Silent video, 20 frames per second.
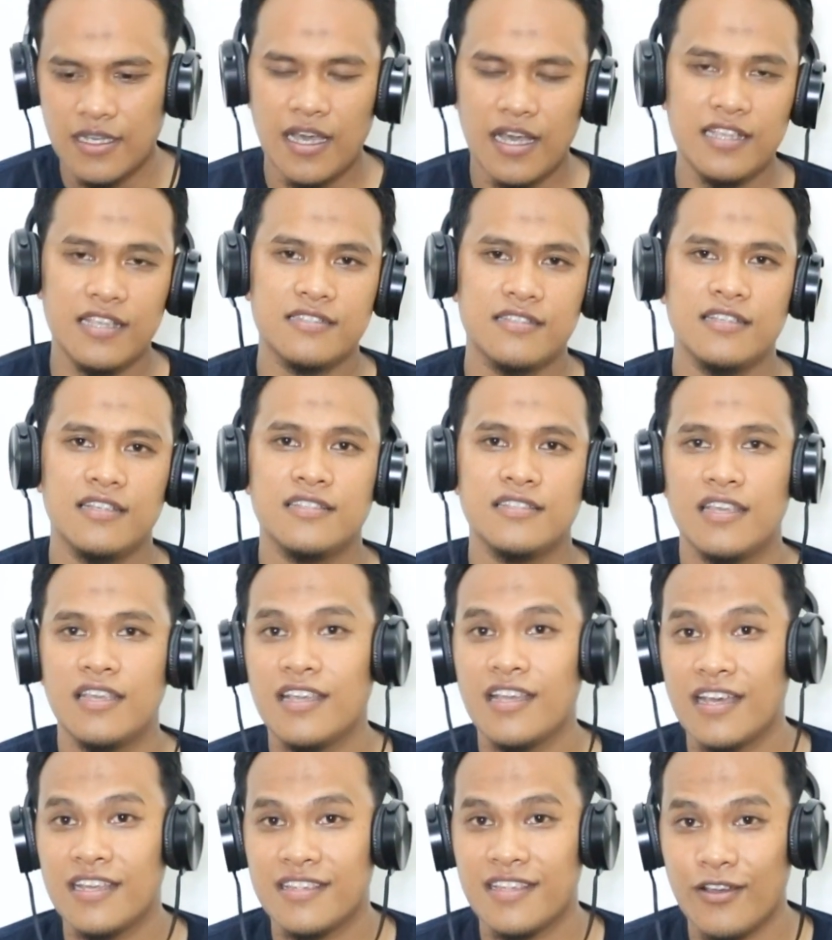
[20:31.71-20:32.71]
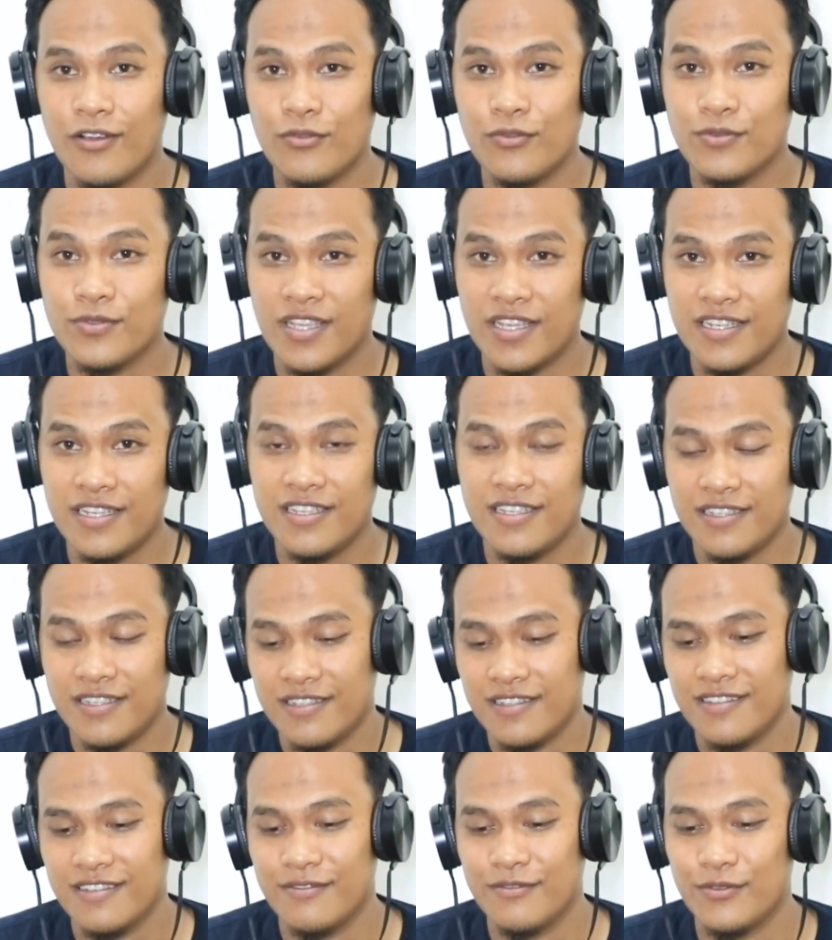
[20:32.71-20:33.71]
Hanya saja saya nggak tahu tadi
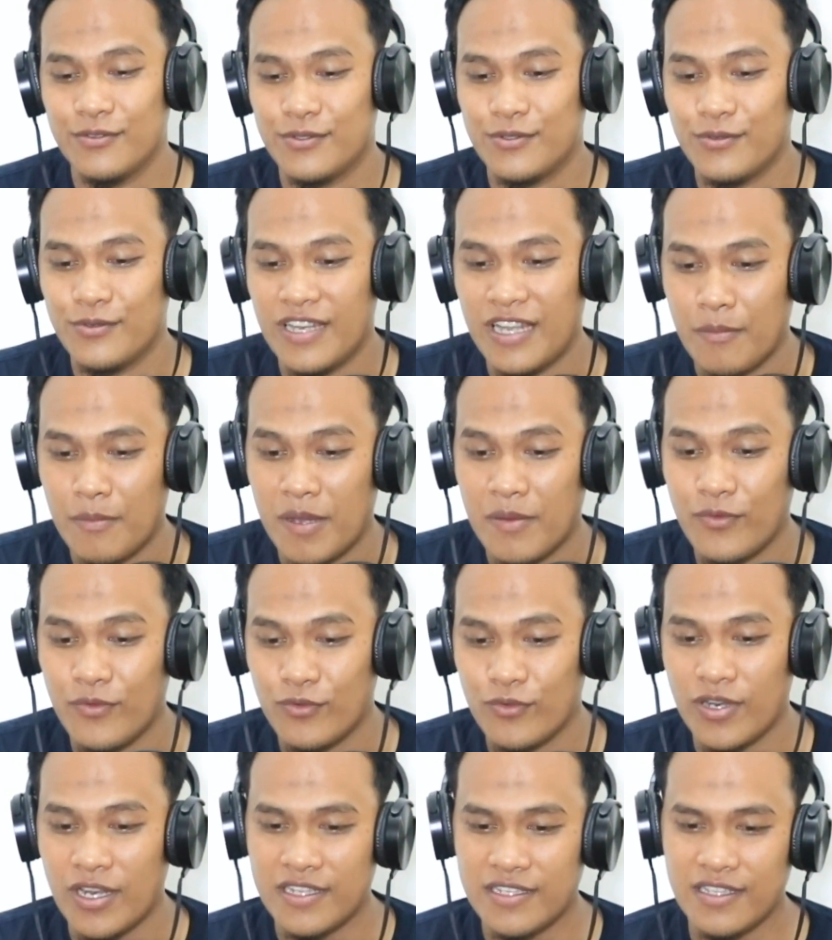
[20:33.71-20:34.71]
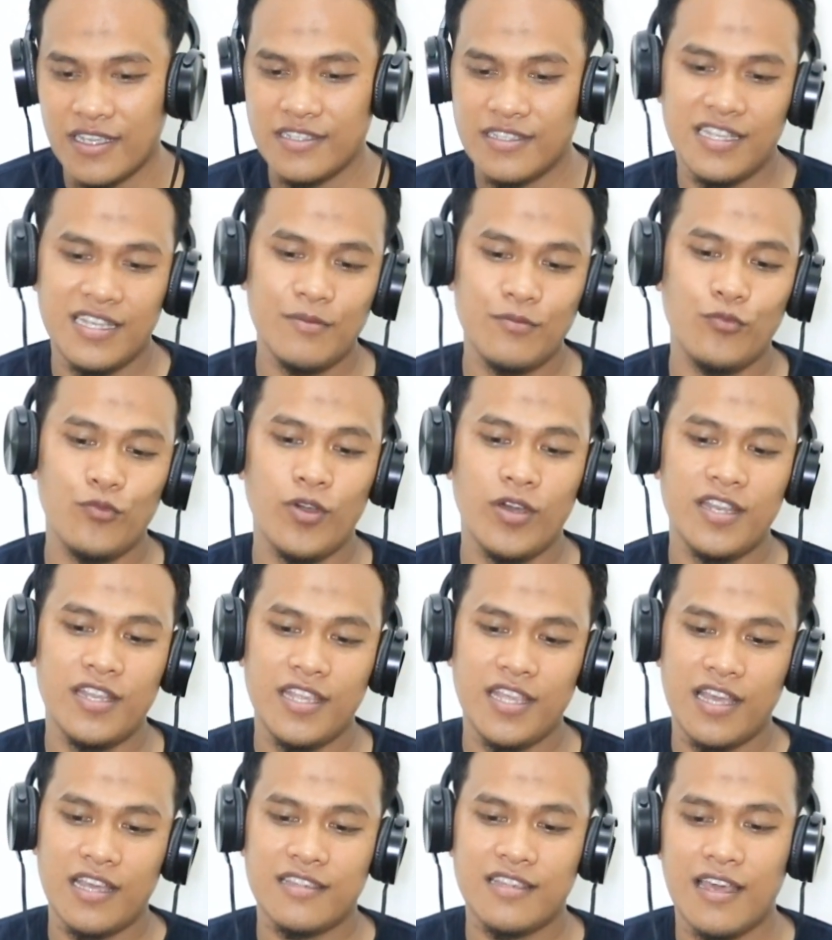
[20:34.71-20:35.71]
eh, untuk nama pukulannya. Jadi buat
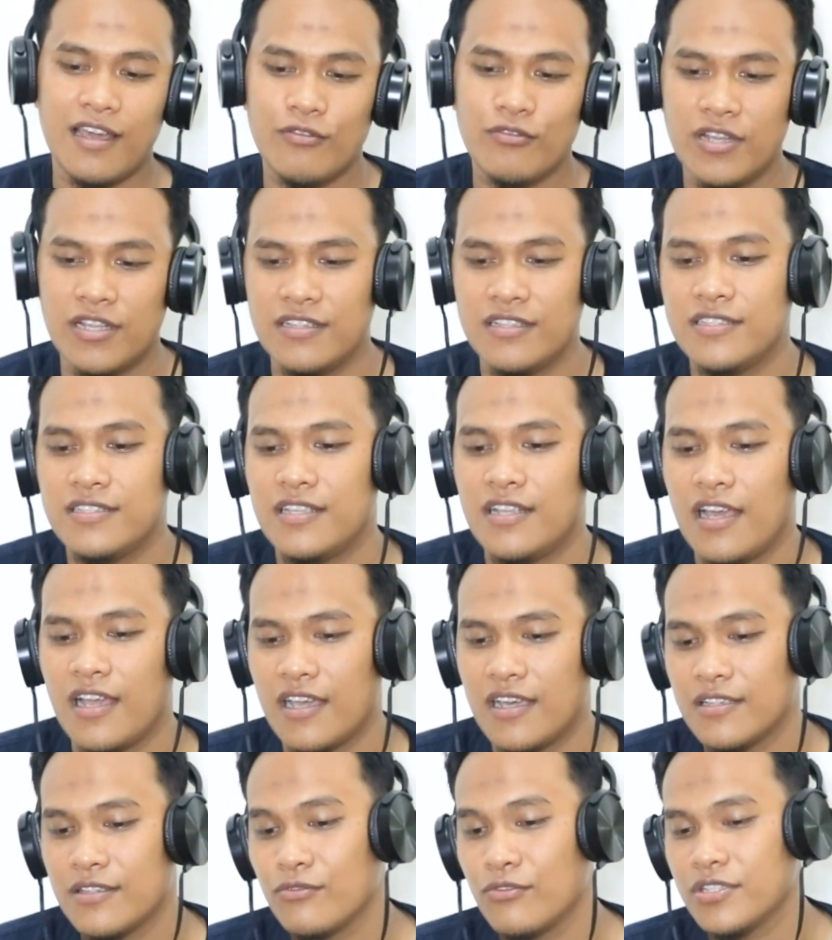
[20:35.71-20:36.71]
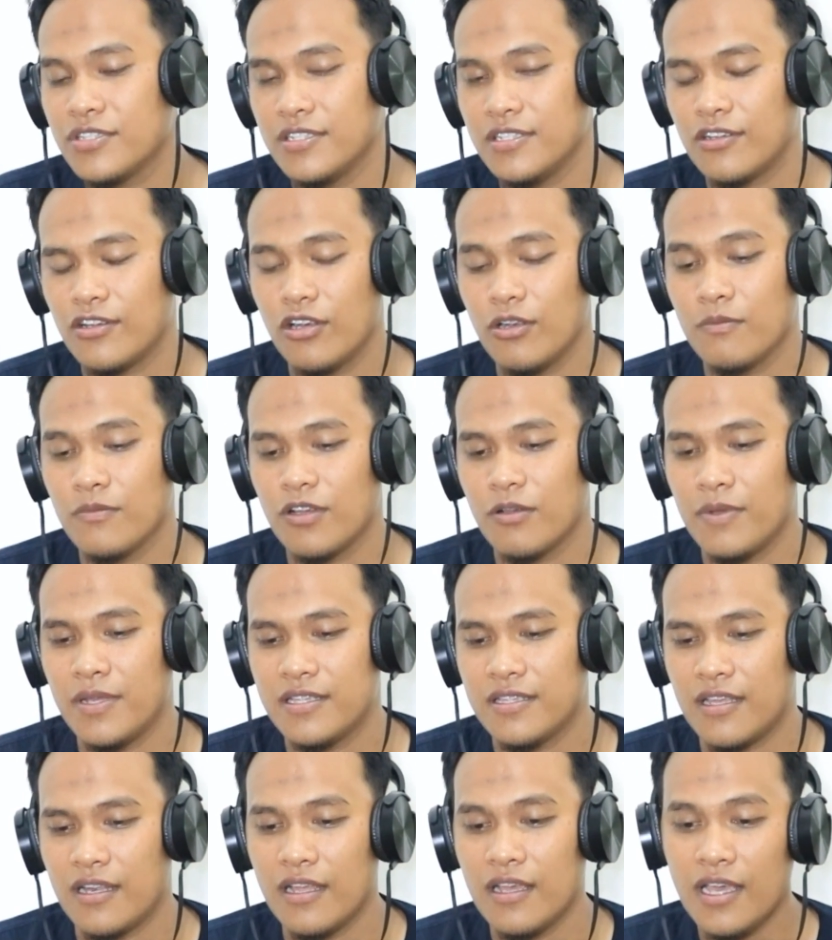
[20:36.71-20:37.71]
yang tahu nanti silahkan tulis di kolom
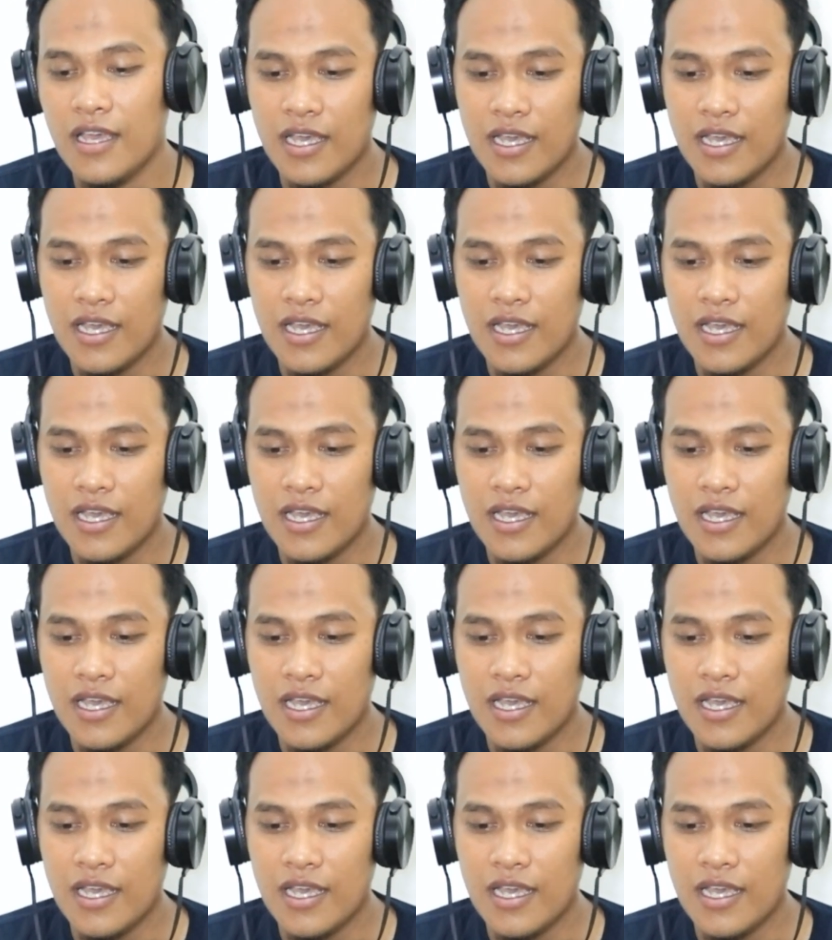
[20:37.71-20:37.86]
komentar.